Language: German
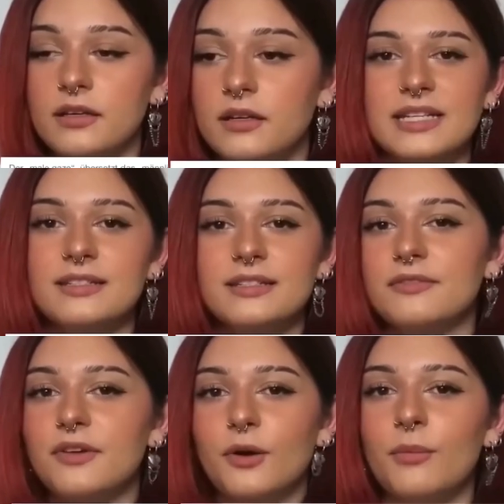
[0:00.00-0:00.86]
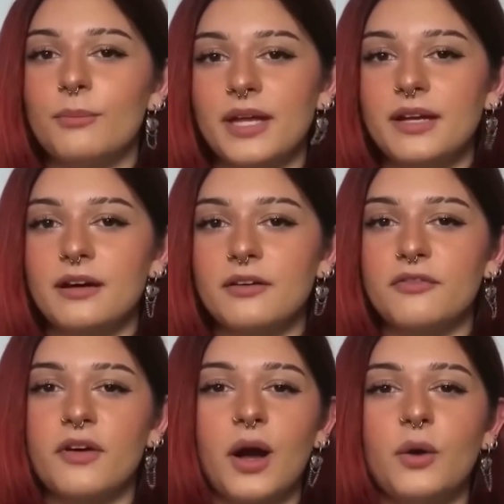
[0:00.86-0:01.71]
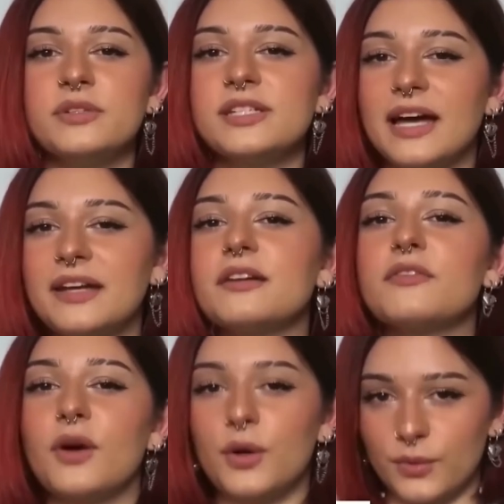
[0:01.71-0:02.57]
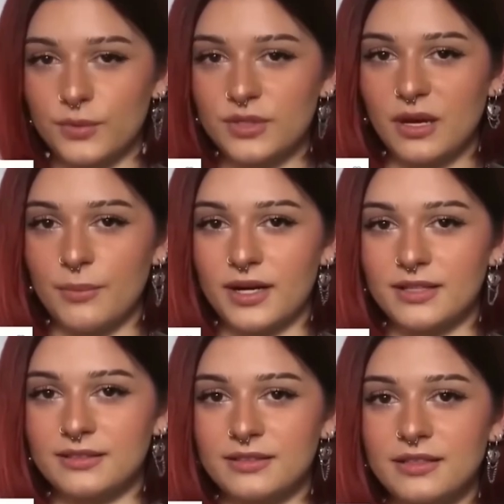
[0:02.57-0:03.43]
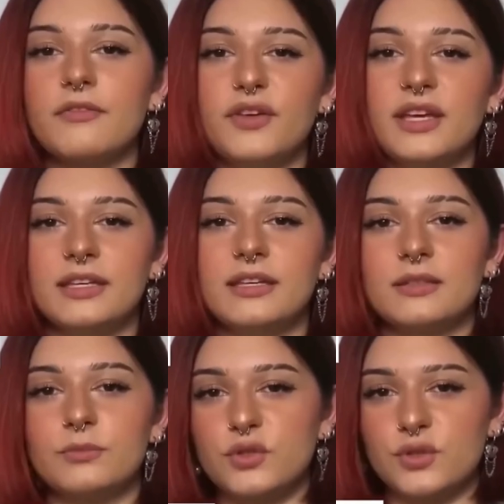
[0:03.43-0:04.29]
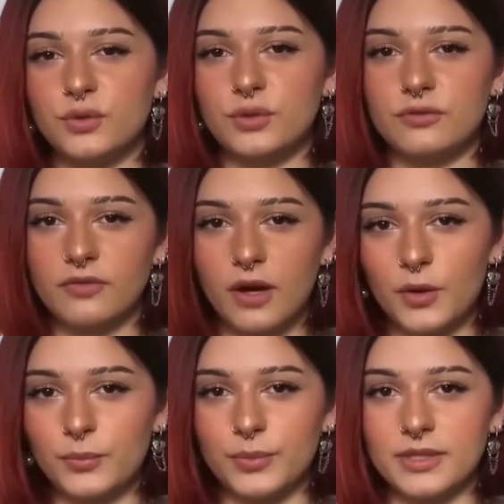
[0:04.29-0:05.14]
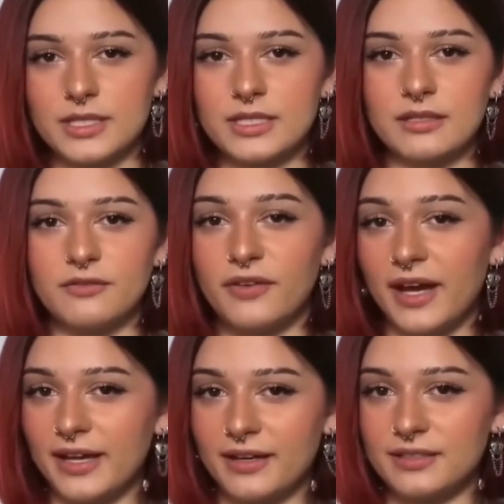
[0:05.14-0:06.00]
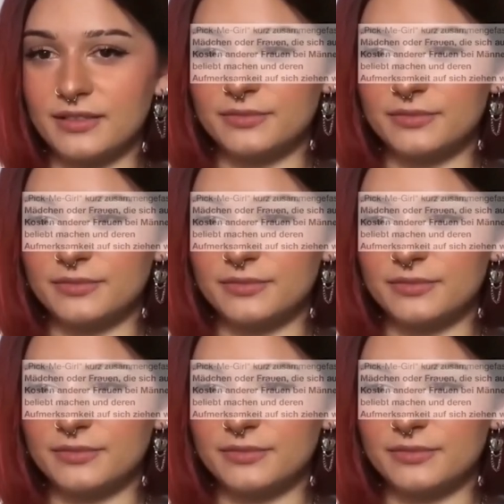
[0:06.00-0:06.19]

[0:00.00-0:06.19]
Was denkt ihr denn, warum Männer Frauen, die andere Frauen runtermachen, wegen ihren misogynen Frauenbildern feiern?